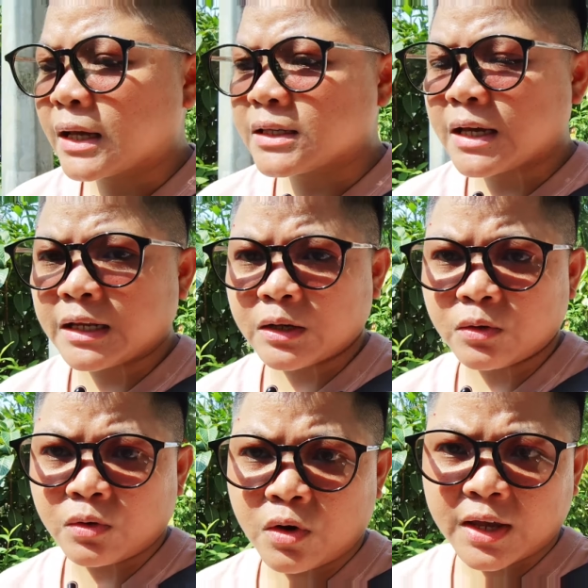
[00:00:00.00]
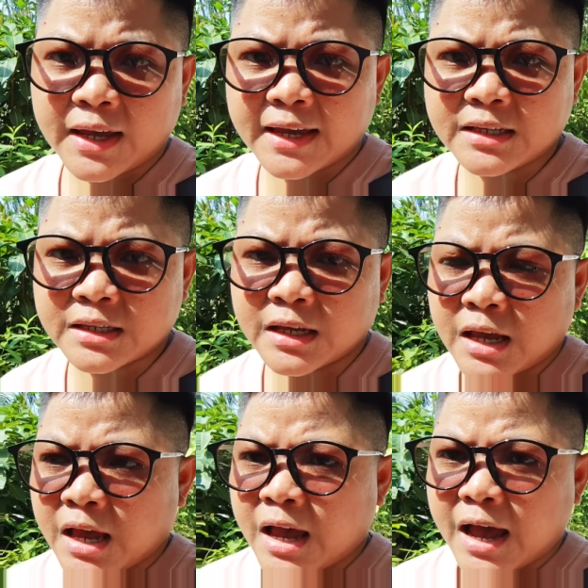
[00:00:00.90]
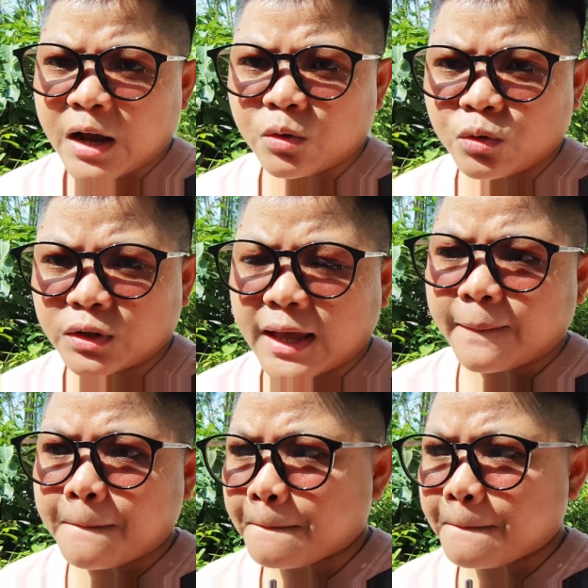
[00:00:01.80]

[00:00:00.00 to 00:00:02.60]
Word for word: kerjaan itu oke okay, guys aku tak